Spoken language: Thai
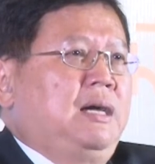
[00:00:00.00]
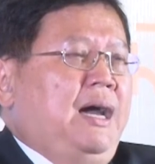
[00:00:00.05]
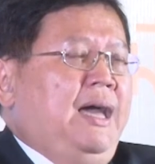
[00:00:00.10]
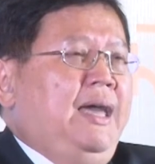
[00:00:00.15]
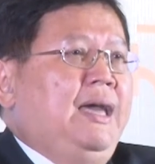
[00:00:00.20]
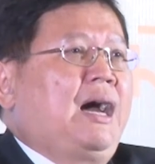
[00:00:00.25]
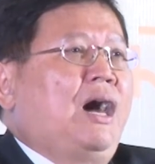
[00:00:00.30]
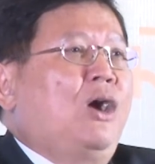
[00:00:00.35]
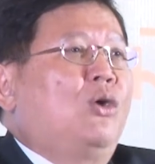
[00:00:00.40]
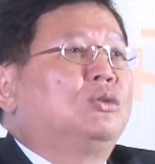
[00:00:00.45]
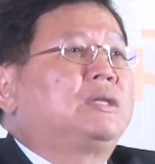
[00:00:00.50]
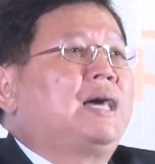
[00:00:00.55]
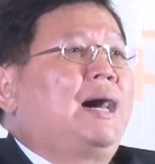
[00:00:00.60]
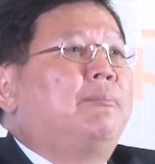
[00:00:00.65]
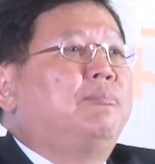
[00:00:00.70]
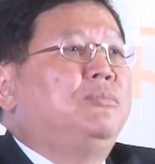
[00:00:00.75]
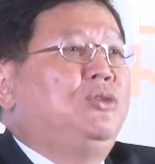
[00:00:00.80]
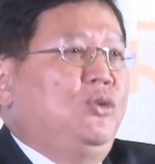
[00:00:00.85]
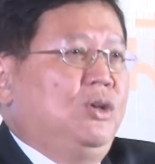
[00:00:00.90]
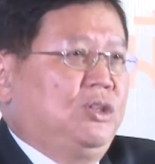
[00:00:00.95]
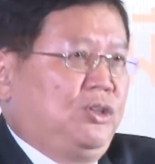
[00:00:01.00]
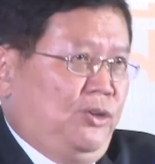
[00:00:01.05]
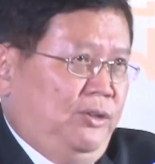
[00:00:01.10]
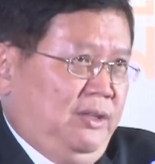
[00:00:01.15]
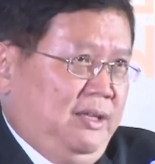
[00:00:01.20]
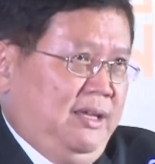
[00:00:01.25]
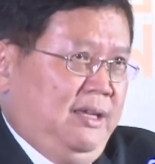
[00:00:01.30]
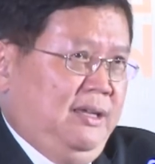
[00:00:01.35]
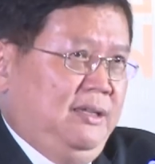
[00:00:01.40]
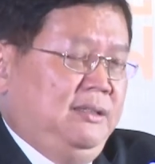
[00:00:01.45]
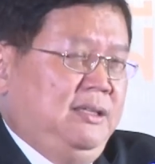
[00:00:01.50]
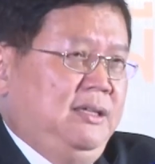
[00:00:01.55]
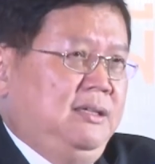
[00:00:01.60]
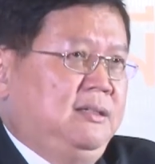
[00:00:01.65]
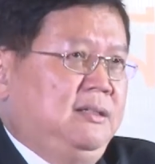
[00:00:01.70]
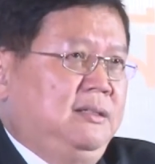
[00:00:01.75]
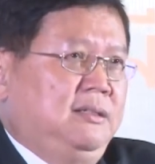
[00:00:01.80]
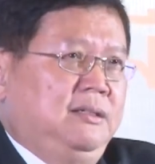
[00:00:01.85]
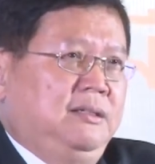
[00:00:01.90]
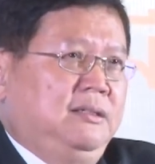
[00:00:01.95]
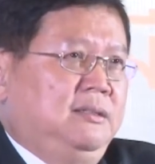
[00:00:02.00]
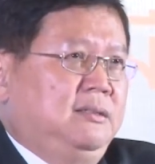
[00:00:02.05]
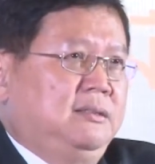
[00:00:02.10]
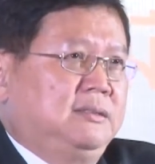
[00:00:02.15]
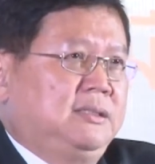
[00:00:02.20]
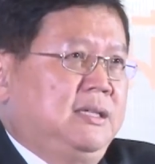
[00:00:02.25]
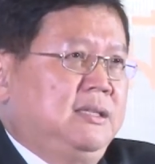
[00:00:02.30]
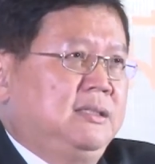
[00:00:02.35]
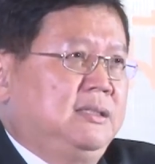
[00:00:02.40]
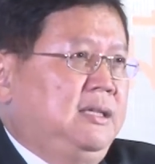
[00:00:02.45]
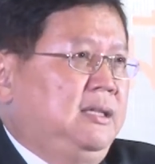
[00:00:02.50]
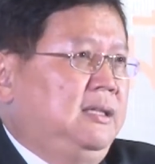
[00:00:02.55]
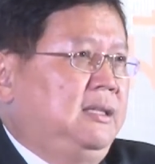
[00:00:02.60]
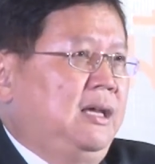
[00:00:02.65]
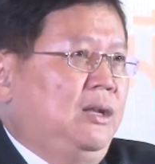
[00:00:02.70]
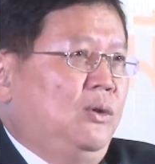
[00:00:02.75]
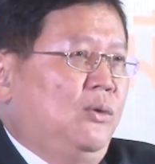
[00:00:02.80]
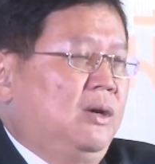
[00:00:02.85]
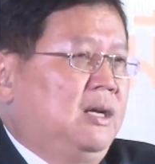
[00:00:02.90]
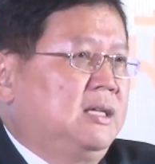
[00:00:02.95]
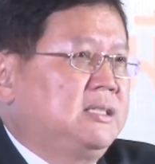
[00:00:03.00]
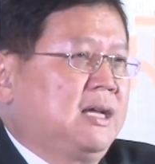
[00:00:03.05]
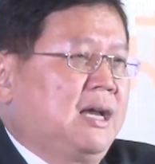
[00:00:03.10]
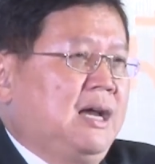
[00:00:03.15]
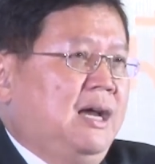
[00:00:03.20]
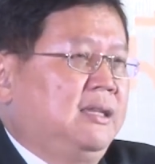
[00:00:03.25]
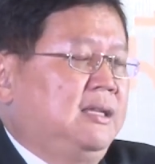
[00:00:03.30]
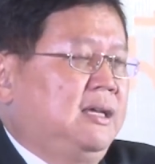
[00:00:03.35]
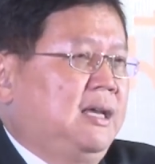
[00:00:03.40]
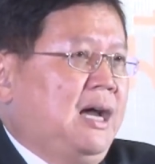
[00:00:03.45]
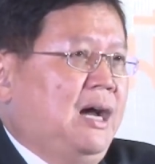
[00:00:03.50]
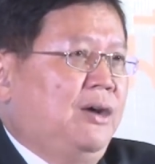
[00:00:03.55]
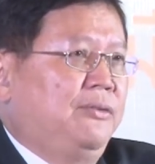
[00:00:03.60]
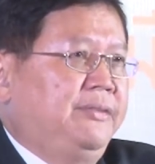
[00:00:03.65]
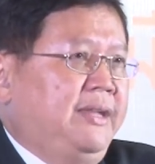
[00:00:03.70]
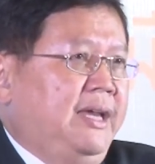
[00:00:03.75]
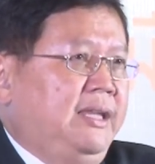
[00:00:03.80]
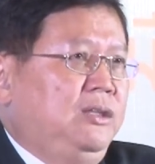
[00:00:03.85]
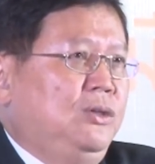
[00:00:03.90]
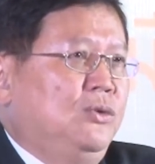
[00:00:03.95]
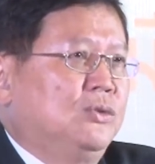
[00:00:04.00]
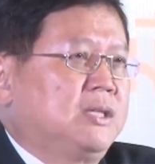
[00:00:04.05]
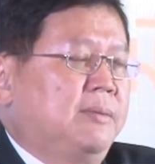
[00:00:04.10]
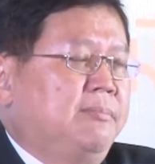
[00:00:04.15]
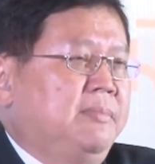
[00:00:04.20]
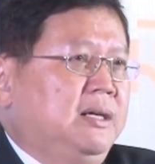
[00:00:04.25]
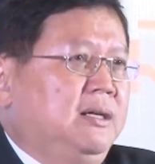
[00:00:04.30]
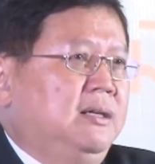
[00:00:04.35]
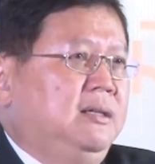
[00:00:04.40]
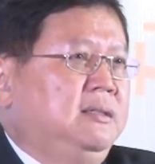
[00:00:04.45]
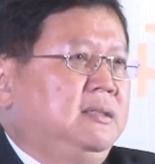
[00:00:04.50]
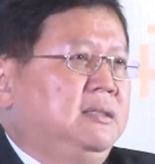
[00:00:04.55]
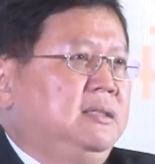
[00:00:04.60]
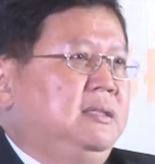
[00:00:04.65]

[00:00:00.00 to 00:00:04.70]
ให้เขาทำด้วยตนเอง นี่คือสิ่งที่ในหลวงราชการที่9เน้นอยู่เสมอ